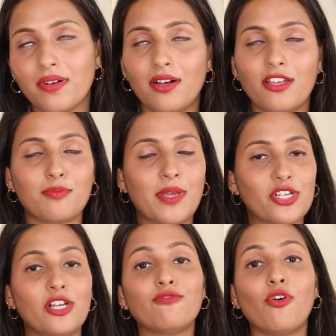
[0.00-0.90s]

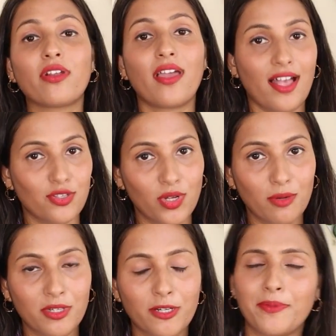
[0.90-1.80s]
स्पेशली फॉर
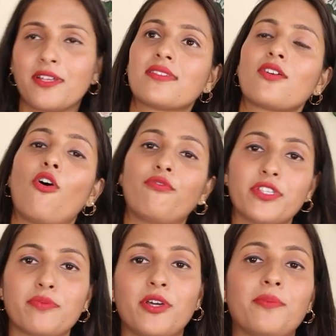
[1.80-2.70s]
कैजुअल पर्पज़
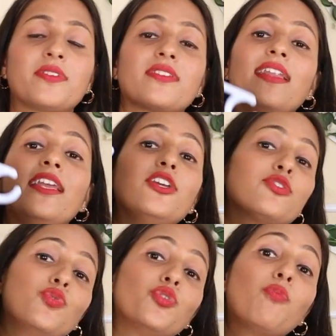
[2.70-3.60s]
ऑफिस पर्पज़ के लिए ये
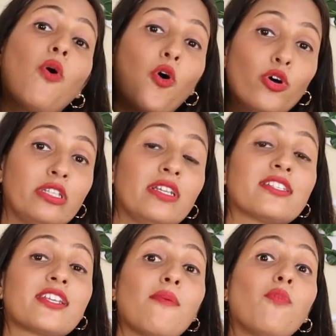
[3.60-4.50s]
सूट बहुत ही
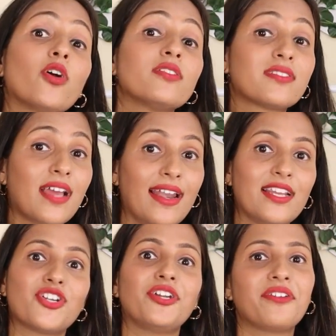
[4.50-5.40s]
अच्छा है बहुत
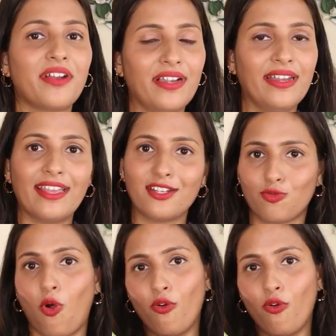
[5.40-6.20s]
स्टाइलिश एंड ट्रेंडी एंड